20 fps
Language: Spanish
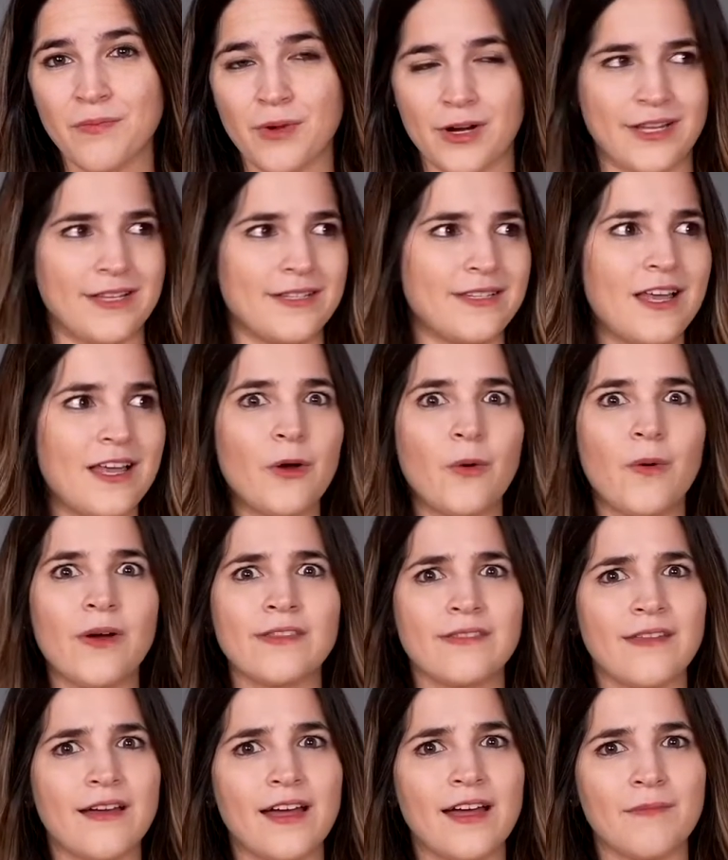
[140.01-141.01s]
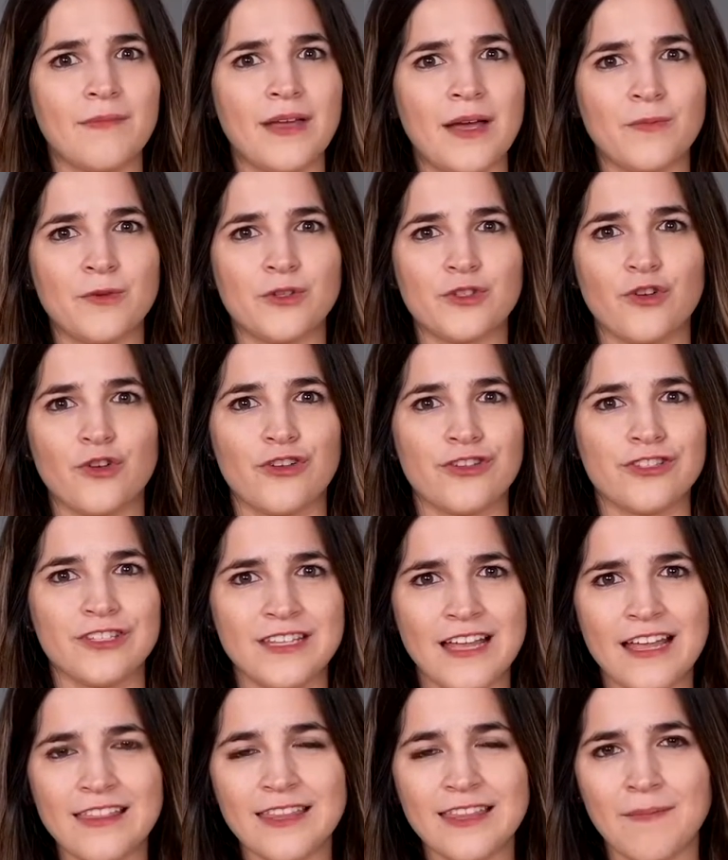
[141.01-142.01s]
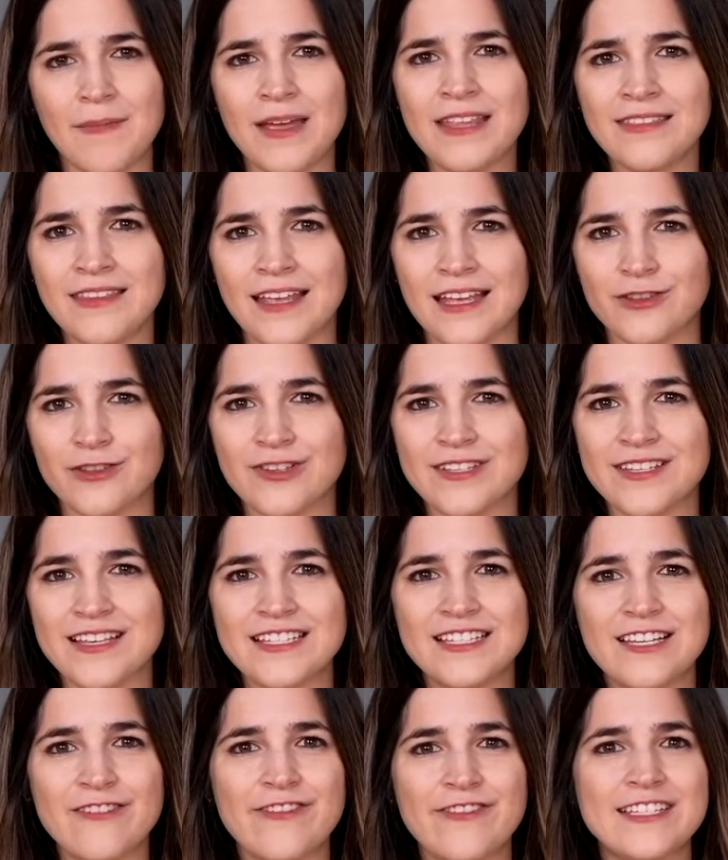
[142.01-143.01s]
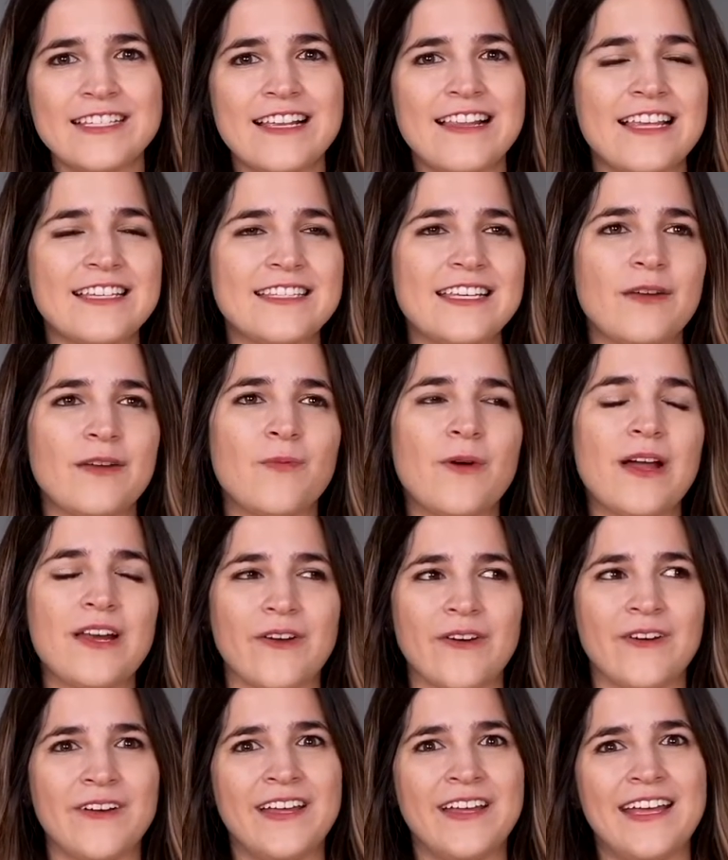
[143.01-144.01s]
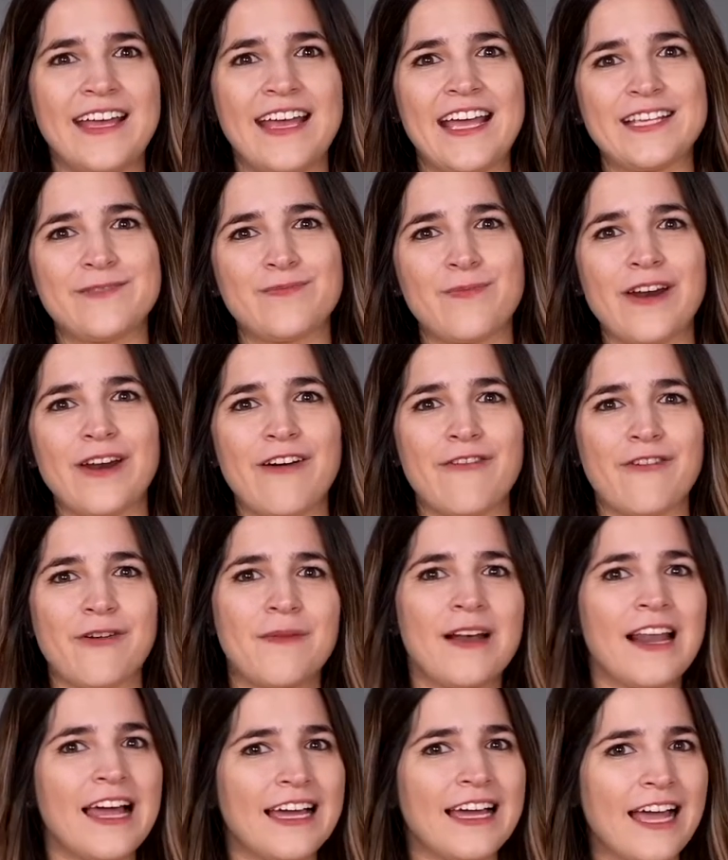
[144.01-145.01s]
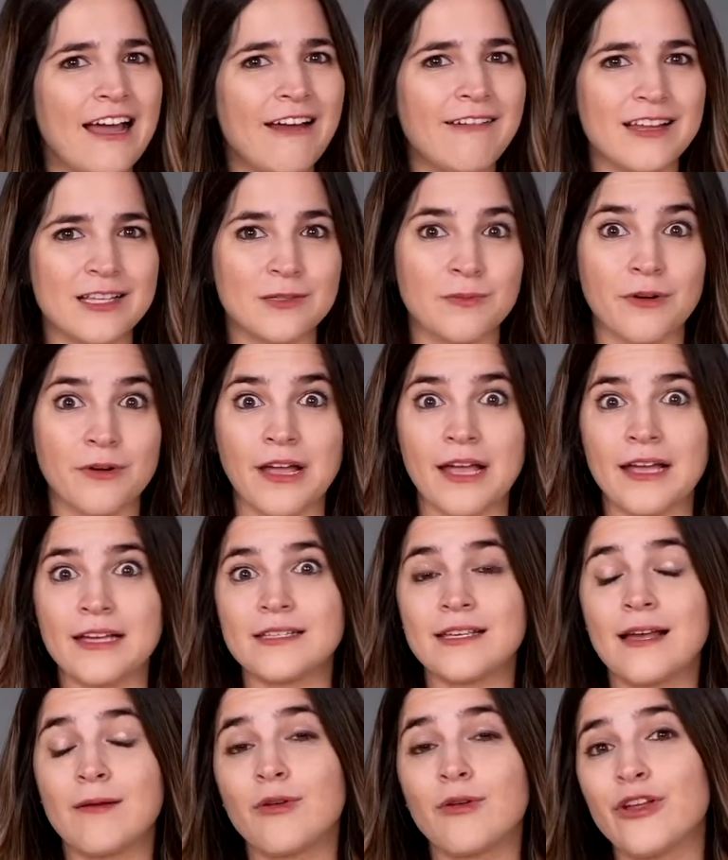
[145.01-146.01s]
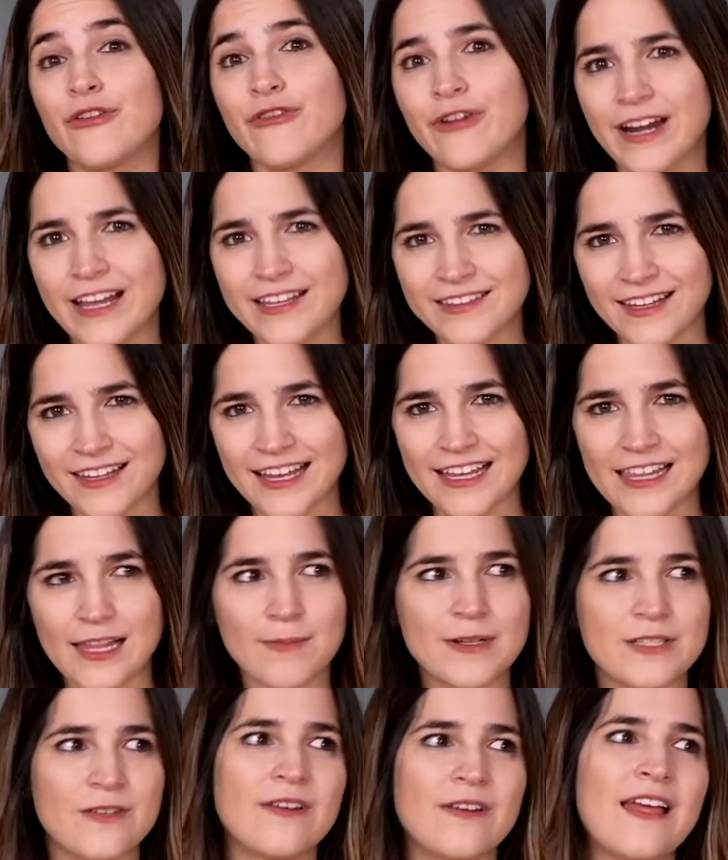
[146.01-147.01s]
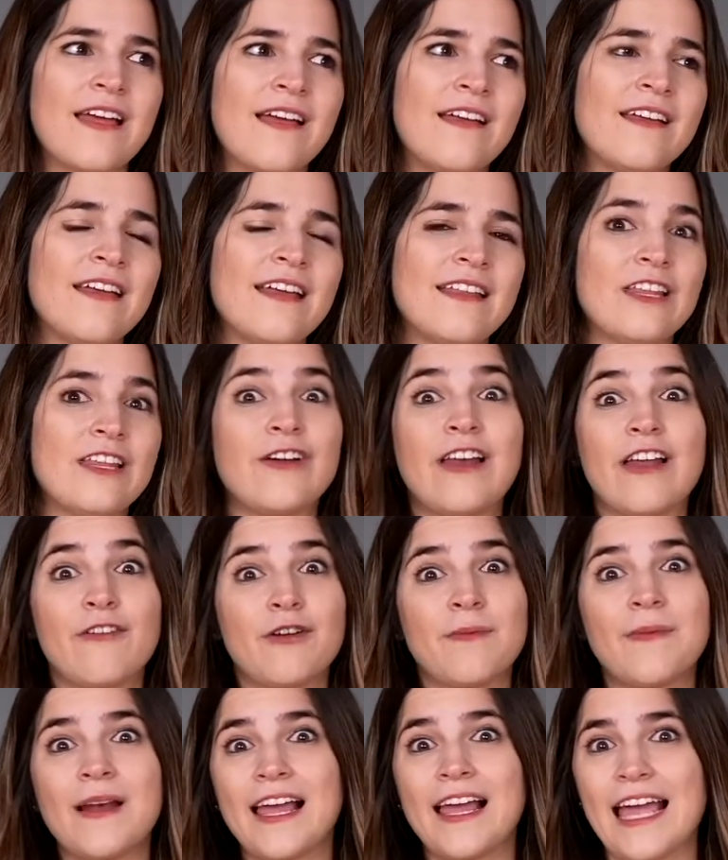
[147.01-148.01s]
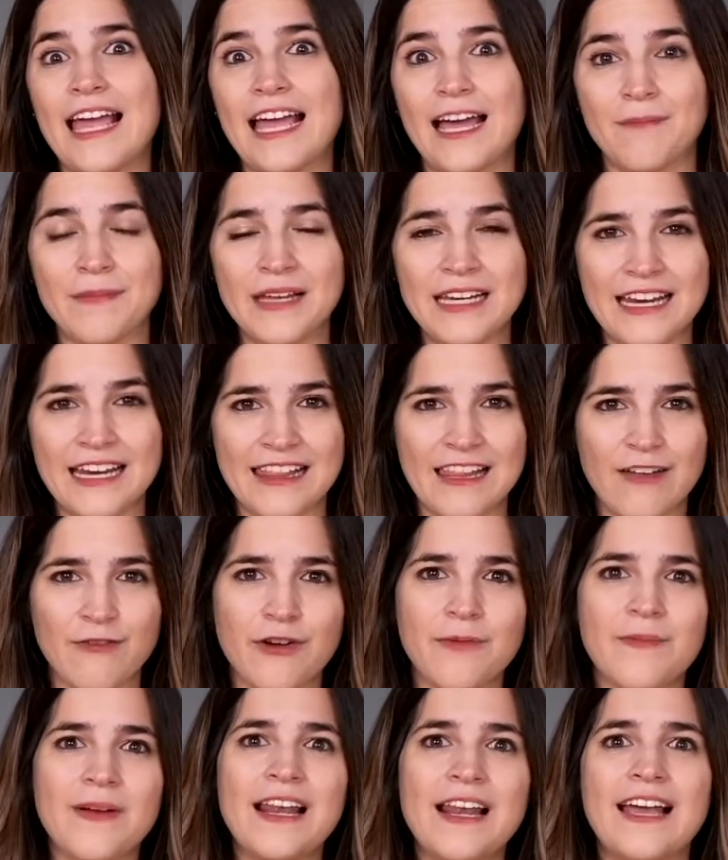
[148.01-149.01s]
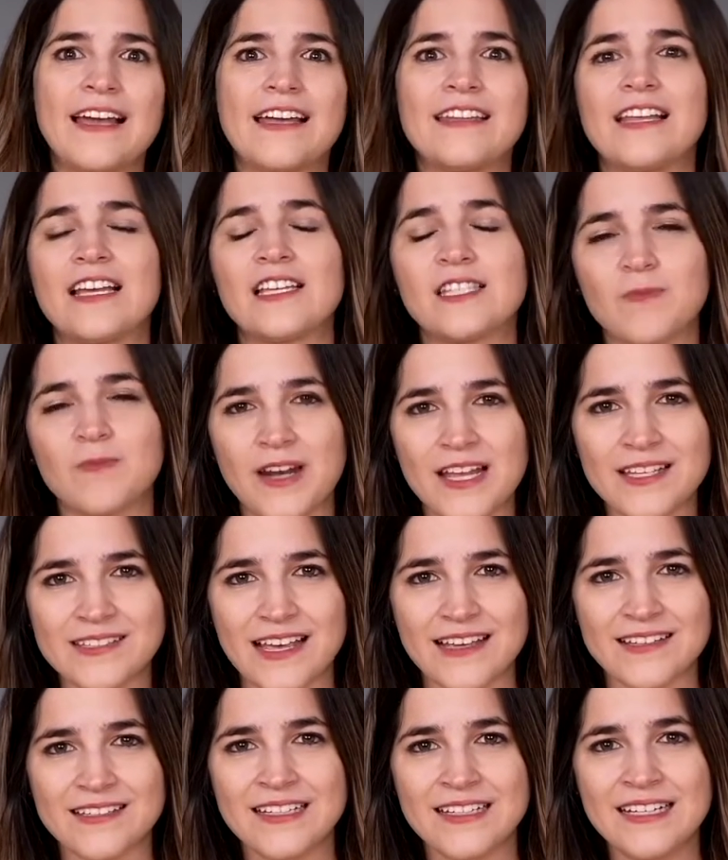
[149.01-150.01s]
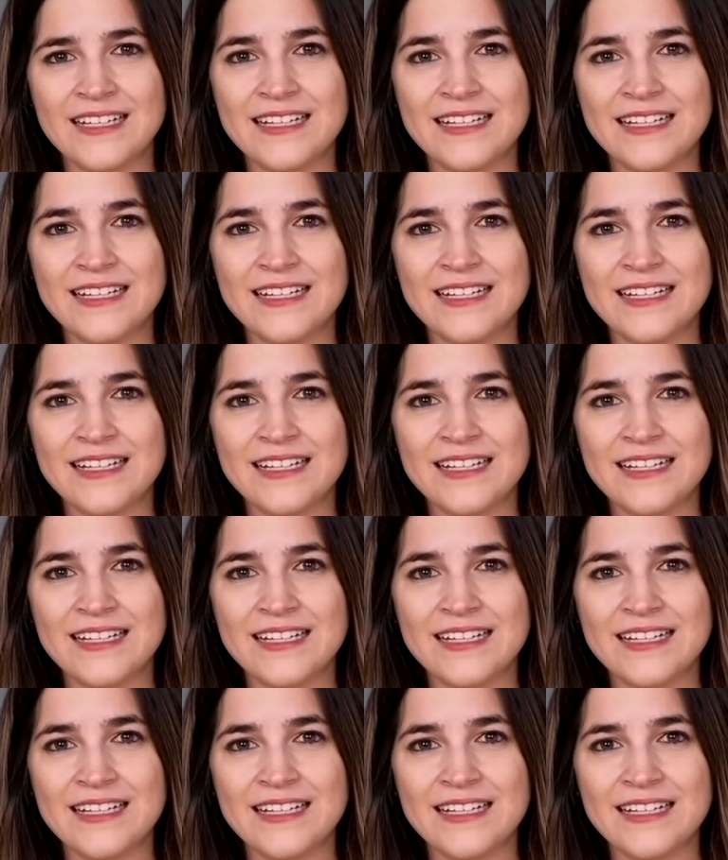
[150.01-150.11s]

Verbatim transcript: Porque se dan cuenta, cambiamos constantemente. Entonces es difícil decir, bueno, es por la forma en la que hablas, porque que si hablo diferente, es la persona, digo, la forma en la que caminas, la forma en la que te expresas.